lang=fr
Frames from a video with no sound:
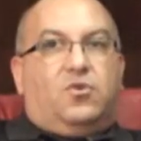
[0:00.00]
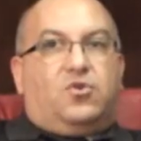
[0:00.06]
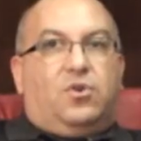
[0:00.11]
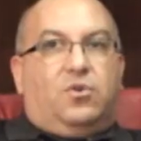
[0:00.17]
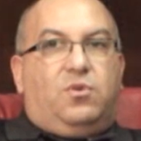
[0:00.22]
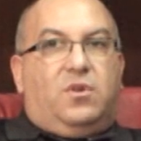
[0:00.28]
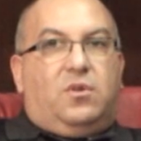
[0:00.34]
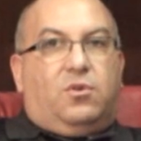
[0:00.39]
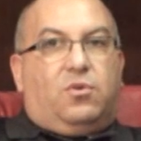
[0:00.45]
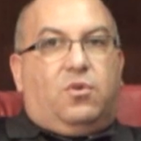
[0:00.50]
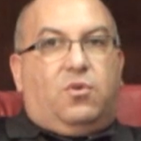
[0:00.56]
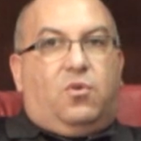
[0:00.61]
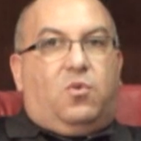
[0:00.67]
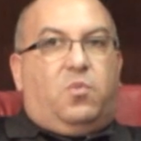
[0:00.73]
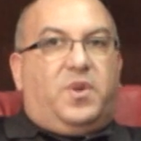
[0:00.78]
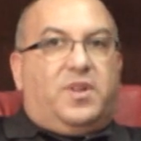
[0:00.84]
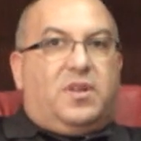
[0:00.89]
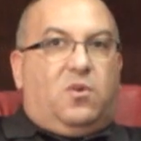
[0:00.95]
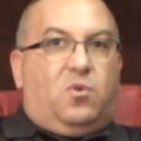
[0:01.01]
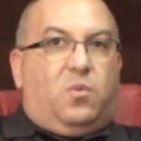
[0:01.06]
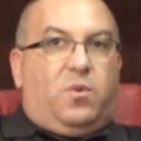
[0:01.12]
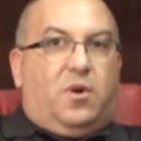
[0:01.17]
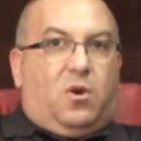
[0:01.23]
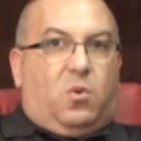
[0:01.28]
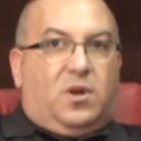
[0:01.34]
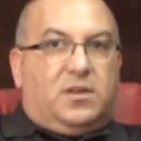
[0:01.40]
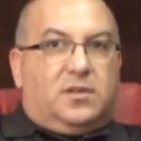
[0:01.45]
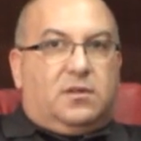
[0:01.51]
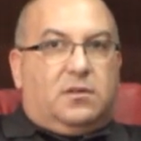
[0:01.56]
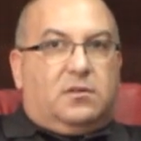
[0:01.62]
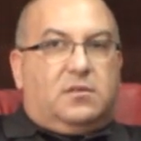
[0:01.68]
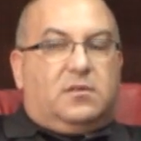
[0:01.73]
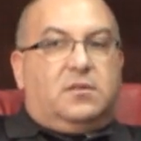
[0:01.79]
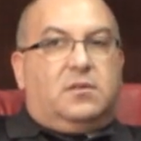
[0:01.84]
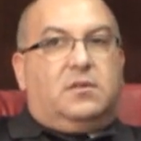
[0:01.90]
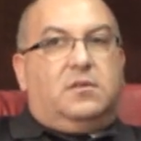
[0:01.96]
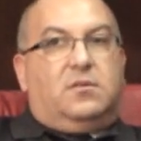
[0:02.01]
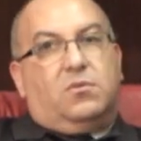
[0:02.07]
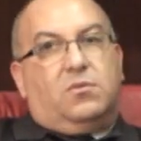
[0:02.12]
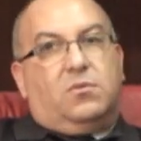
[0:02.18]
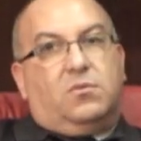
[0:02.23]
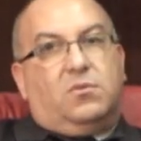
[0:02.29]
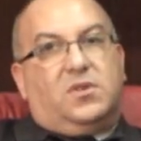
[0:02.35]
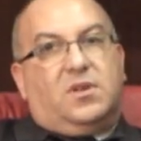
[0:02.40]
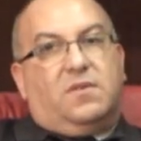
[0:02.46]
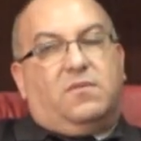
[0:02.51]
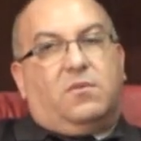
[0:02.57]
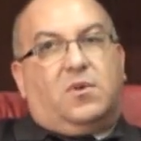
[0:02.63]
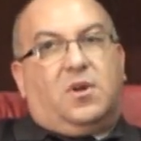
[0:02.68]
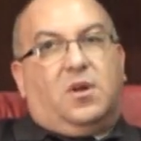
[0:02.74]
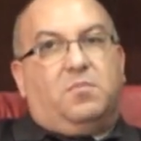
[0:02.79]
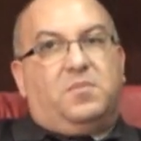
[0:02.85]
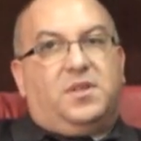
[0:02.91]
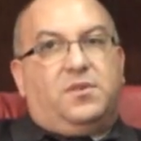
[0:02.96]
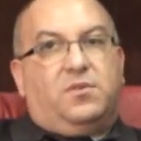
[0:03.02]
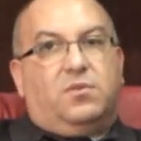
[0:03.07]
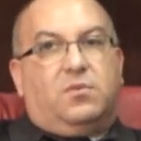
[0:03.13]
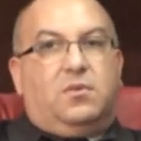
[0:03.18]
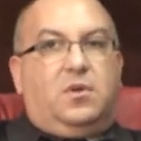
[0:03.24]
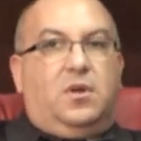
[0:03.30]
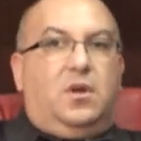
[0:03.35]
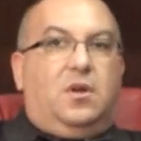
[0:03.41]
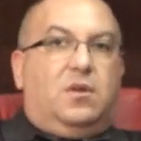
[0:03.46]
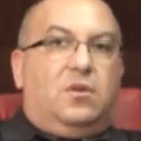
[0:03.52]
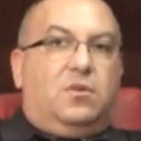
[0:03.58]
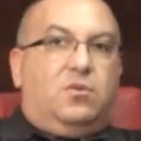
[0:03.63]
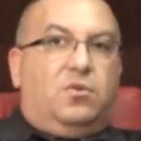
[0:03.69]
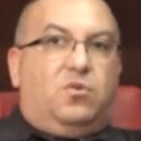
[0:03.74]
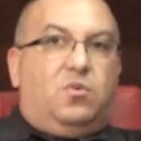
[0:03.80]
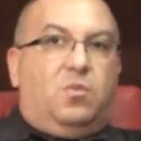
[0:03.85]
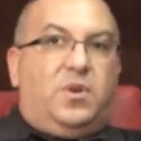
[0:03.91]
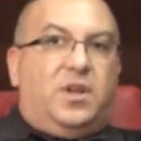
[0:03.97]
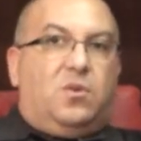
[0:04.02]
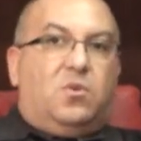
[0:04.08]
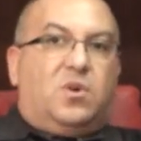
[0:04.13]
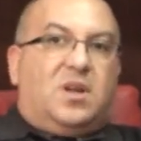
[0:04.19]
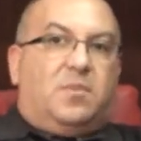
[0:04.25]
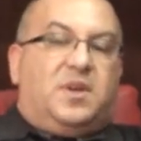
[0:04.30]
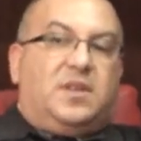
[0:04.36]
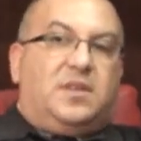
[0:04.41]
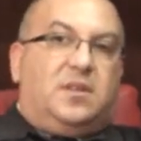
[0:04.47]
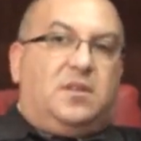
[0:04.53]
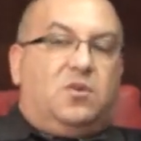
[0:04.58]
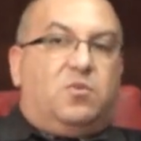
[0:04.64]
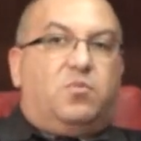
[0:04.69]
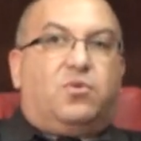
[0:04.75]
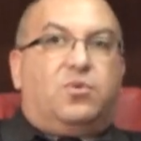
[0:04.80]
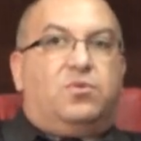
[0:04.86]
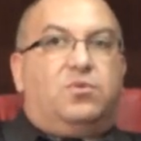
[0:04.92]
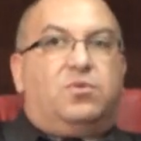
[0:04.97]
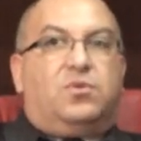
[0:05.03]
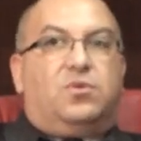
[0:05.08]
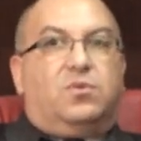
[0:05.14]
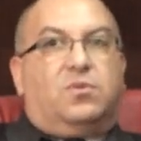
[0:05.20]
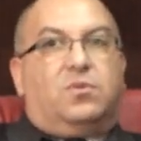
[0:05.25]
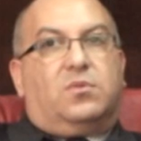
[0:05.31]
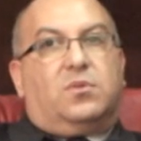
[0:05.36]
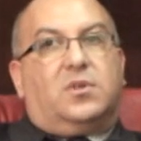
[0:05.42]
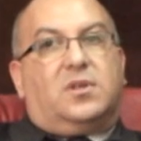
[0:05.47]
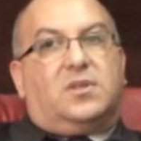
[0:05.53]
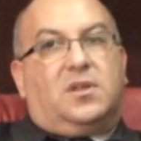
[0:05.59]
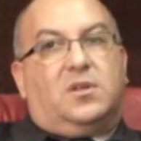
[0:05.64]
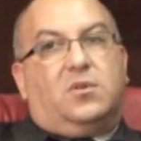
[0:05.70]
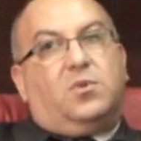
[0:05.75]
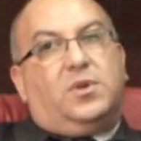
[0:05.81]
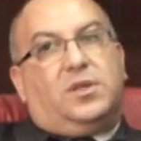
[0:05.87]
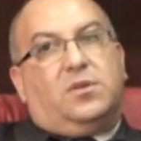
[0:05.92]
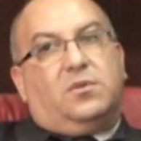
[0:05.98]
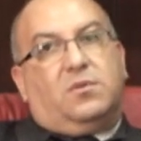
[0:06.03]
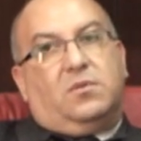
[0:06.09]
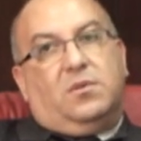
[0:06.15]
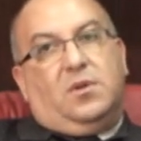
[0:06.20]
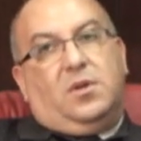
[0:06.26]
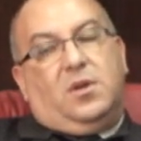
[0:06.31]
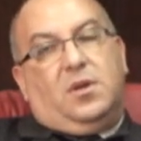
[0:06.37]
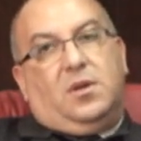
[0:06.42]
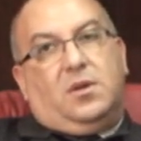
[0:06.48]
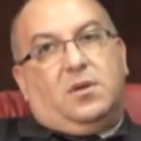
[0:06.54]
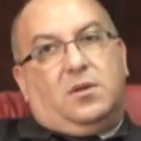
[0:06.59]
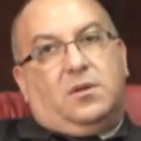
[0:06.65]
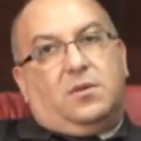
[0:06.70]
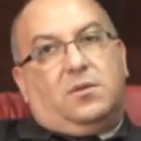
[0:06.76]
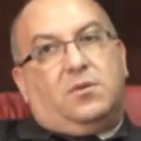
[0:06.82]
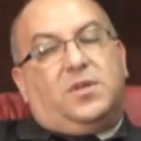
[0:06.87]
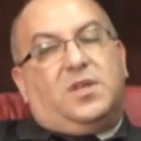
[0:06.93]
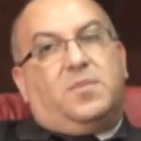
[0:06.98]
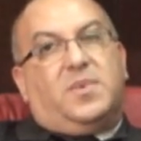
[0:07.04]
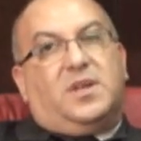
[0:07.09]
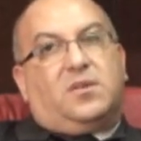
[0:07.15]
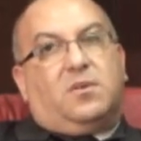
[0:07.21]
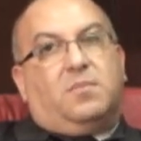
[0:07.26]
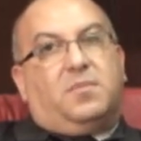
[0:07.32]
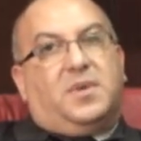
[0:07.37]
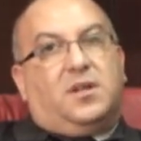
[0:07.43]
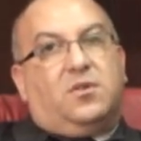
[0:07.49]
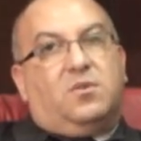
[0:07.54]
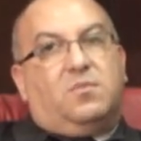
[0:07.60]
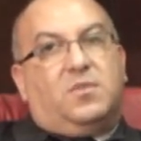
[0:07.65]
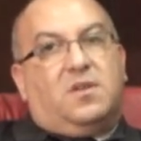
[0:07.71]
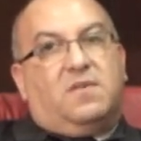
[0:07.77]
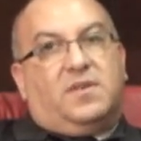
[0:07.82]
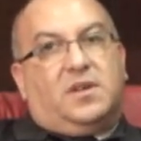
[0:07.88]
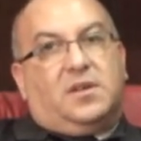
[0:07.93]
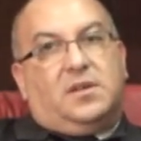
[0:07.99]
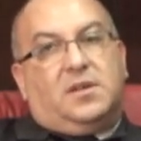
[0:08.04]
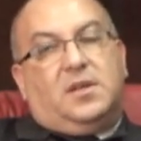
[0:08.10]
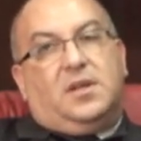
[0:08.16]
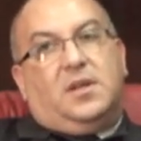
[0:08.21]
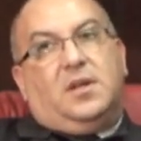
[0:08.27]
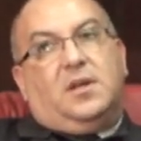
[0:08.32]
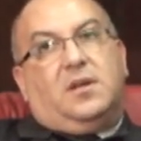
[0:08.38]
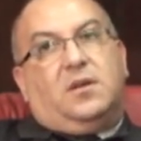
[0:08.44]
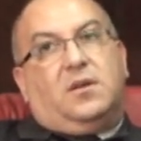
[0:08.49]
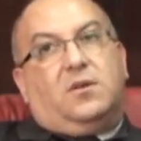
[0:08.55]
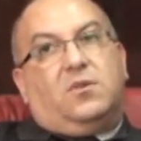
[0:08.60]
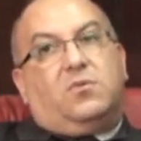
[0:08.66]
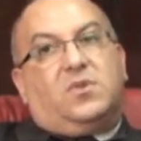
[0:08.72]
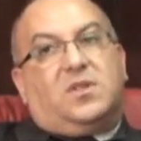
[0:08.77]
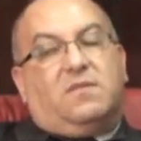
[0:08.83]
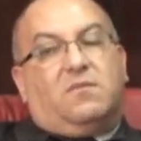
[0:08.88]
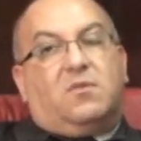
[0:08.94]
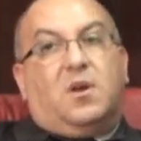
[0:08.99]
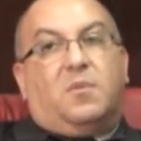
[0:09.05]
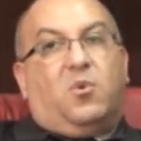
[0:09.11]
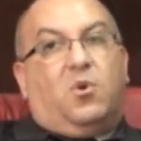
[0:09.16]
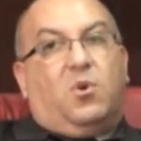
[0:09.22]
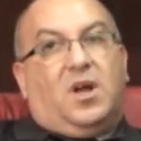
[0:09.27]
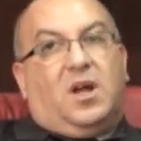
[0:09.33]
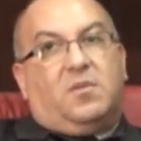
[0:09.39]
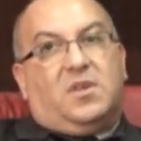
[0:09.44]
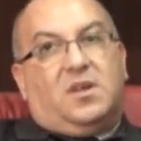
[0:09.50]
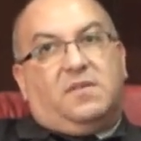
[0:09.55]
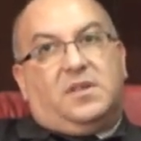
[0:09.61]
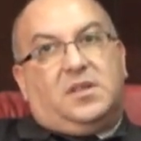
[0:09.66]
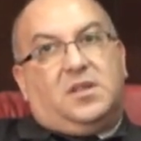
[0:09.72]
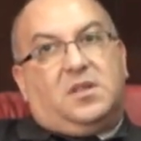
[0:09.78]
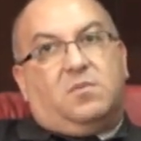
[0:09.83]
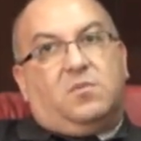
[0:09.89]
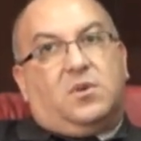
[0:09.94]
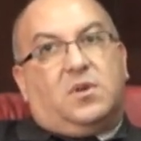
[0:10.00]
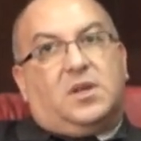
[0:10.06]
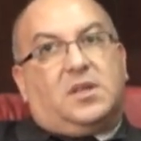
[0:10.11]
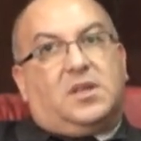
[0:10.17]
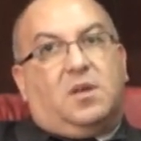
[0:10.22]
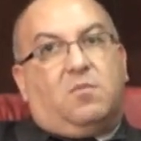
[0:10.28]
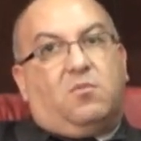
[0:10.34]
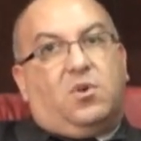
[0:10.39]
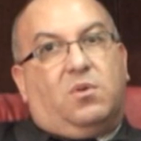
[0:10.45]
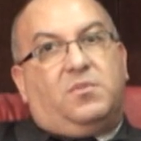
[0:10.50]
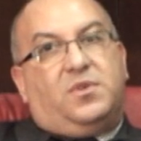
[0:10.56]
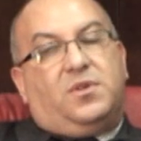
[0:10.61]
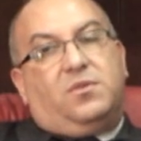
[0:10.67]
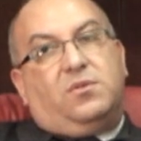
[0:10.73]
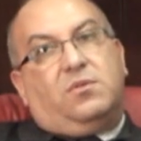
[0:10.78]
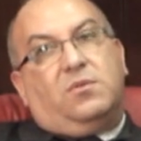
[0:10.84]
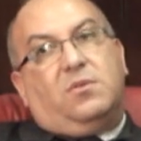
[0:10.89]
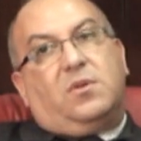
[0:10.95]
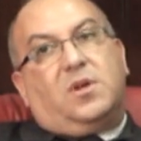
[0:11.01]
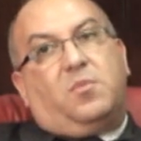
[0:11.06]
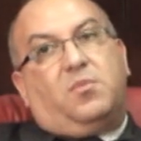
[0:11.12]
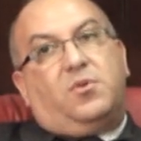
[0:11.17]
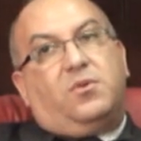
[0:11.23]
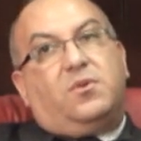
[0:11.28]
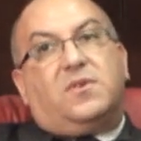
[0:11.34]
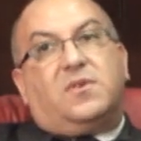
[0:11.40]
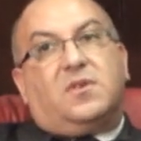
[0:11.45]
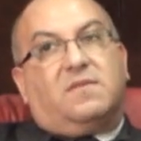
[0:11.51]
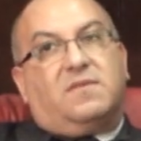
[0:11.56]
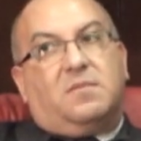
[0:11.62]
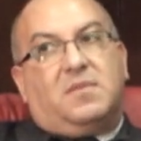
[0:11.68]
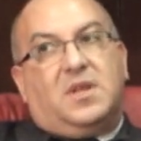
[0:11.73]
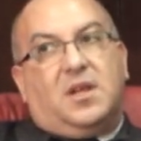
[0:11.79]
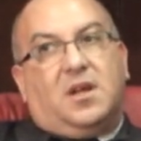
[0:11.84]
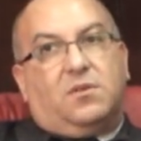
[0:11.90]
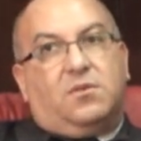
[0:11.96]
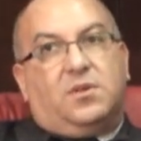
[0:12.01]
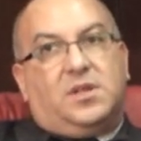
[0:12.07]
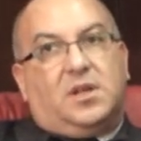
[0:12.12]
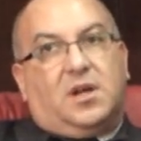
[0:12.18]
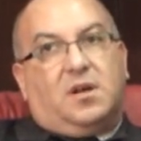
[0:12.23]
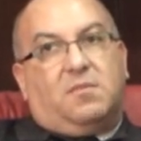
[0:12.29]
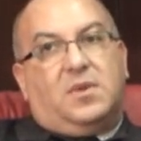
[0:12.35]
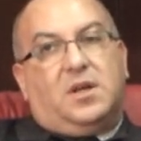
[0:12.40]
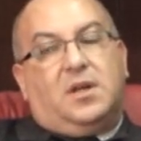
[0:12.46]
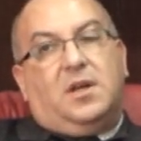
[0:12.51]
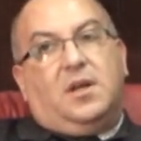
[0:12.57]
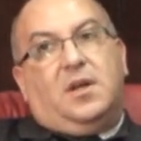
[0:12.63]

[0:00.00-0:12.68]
Aujourd'hui, notre groupe est un groupe en croissance. Nous avons l'ambition de doubler nos capacités de production dans un horizon euh, ne dépassant pas 2020. Euh, nous avons un programme d'investissement extrêmement ambitieux à plus de 120 milliards de dirhams.